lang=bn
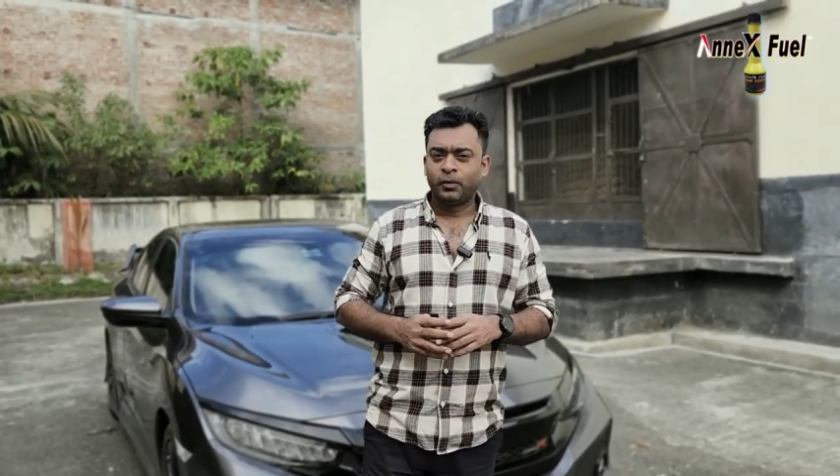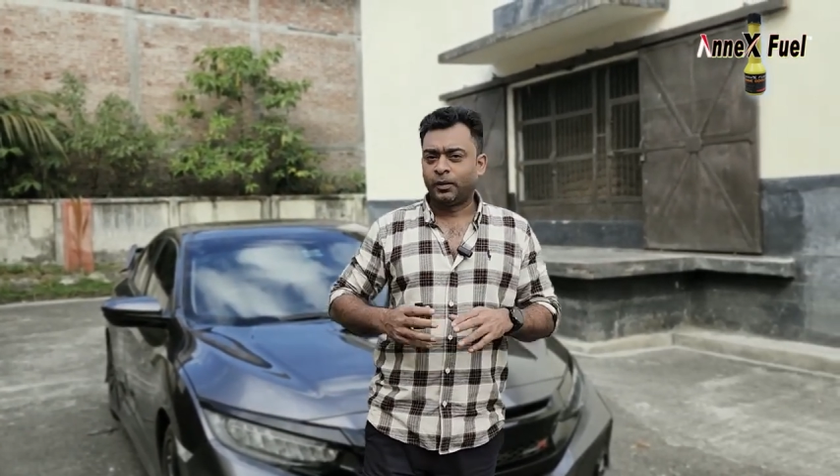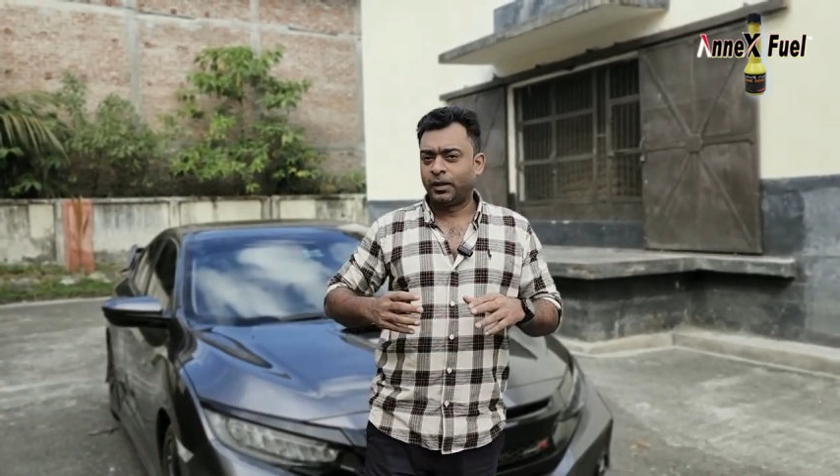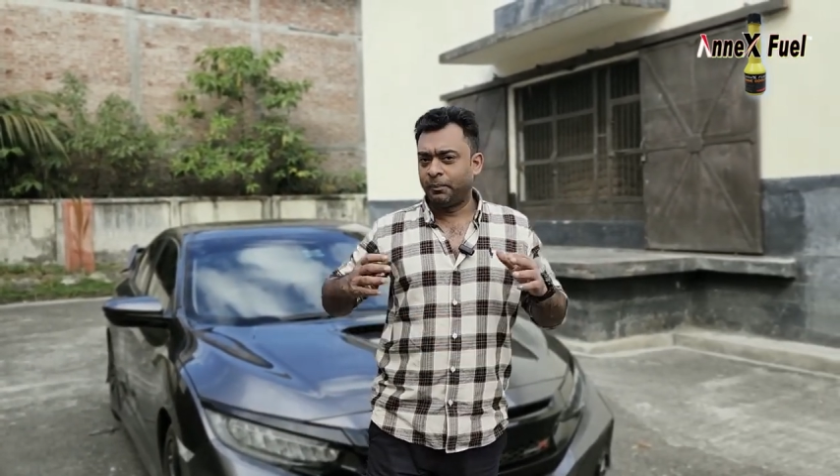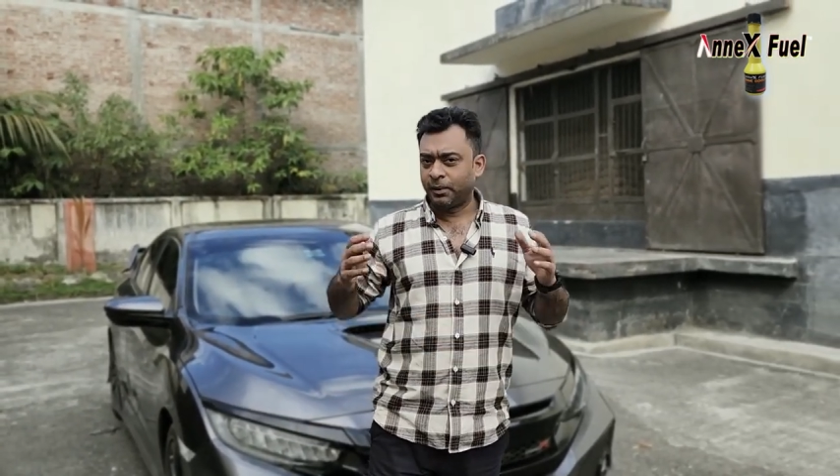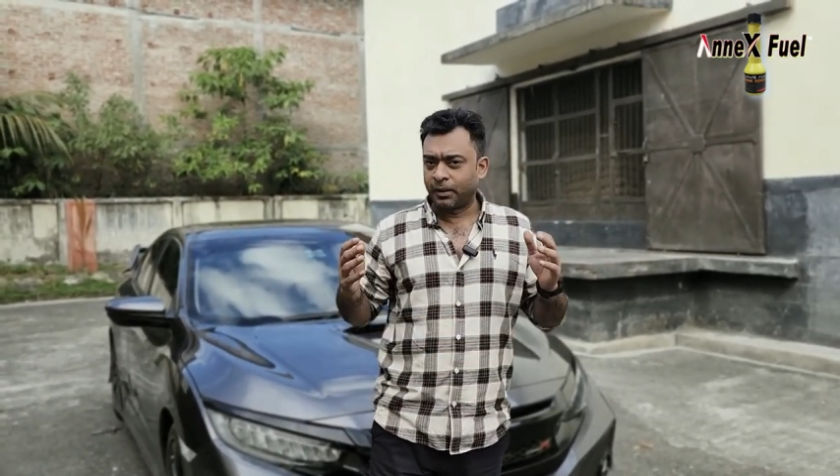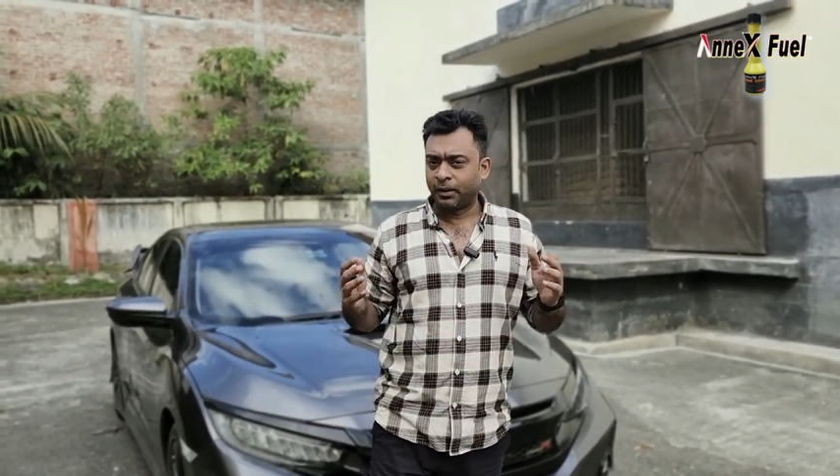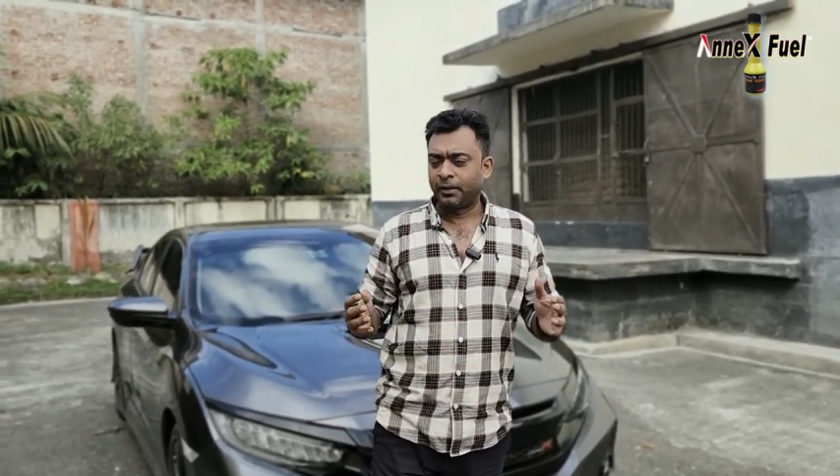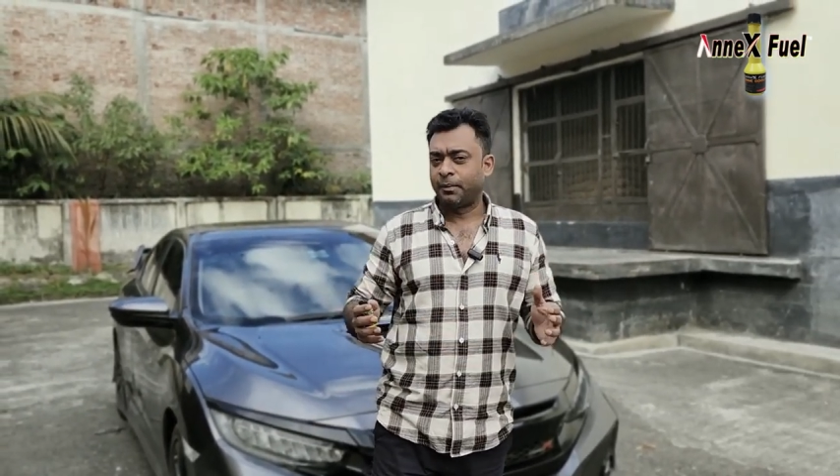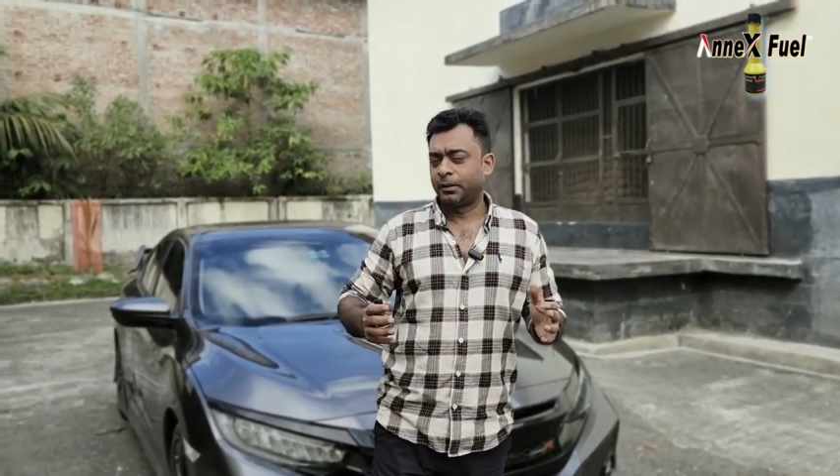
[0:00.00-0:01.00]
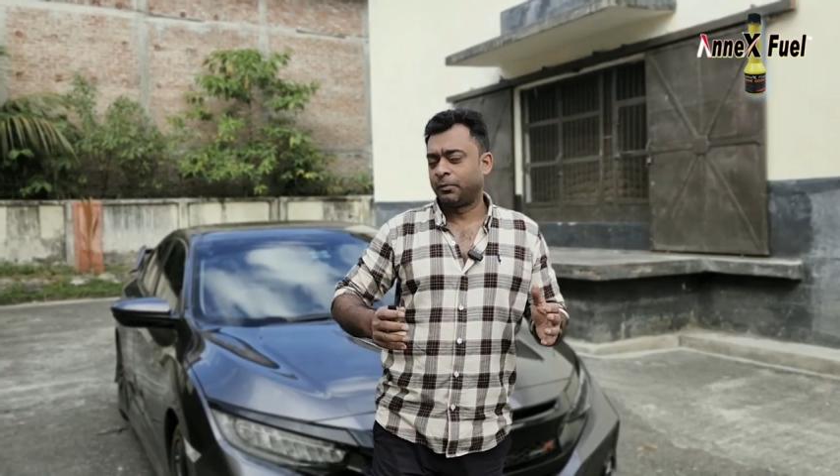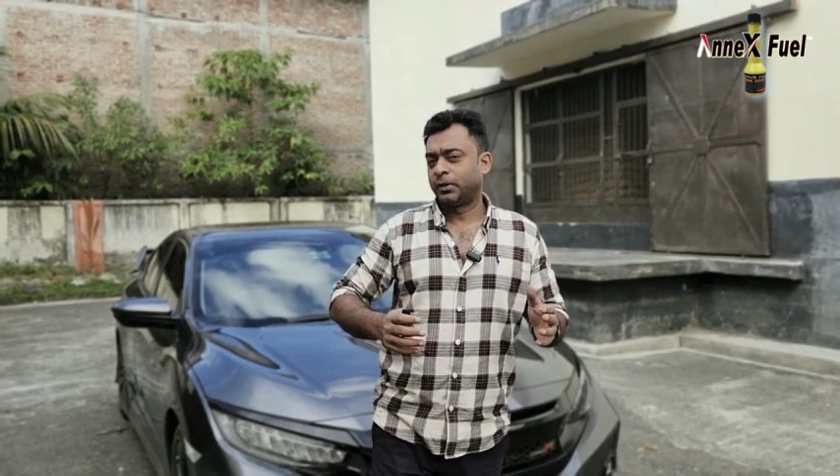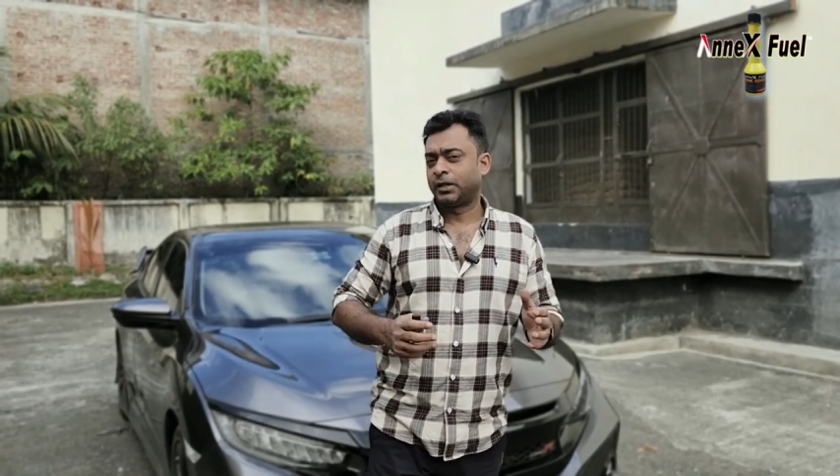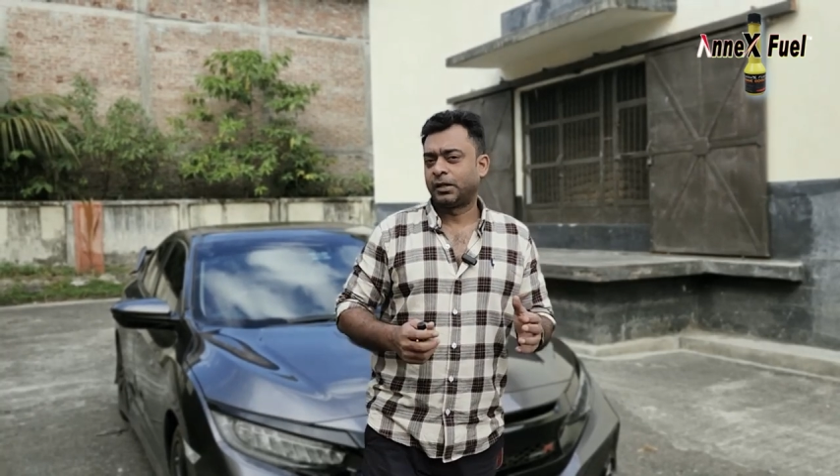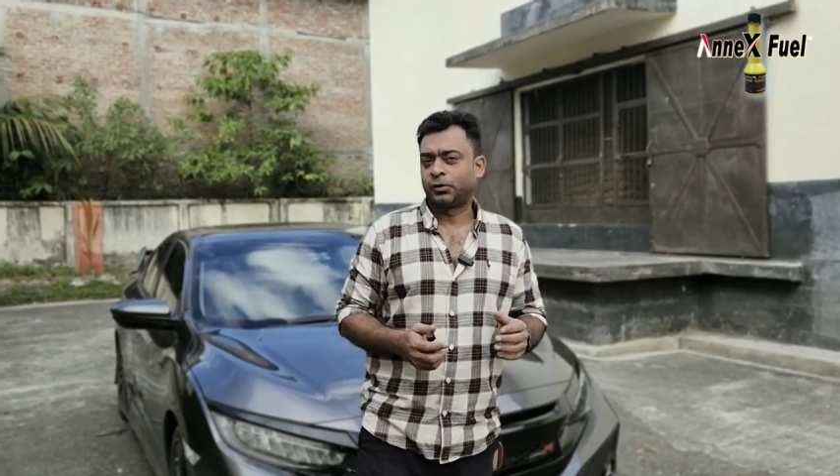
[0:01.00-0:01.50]
তো এই মেন্টালিটি আমাদের
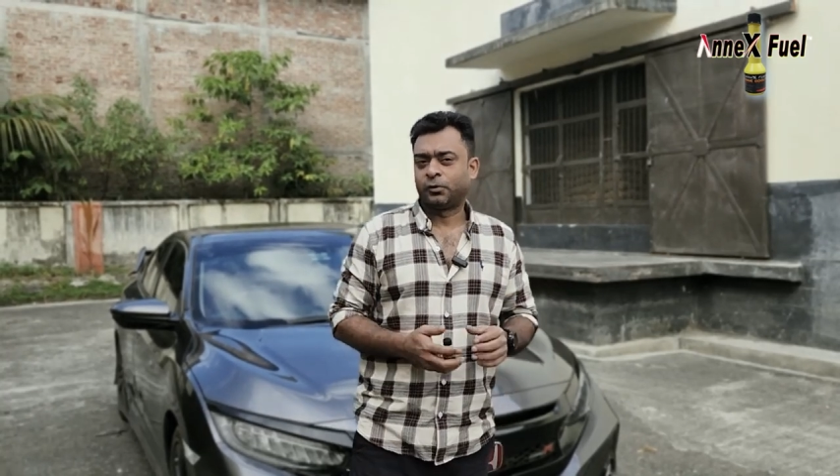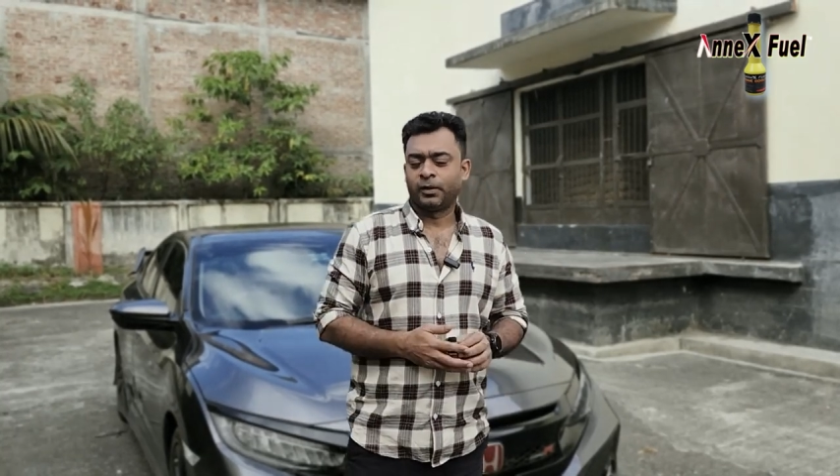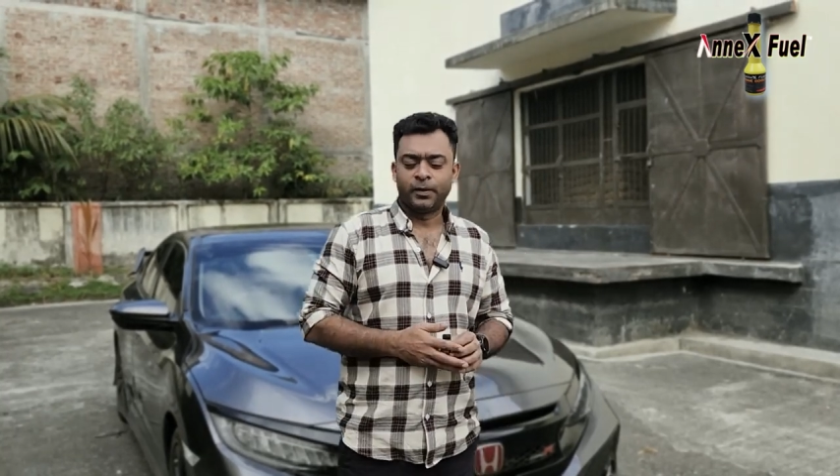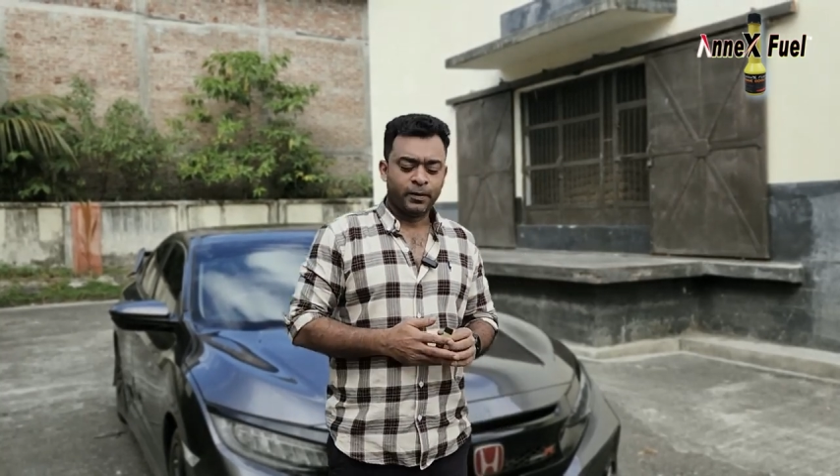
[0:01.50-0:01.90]
মধ্যে কাজ করে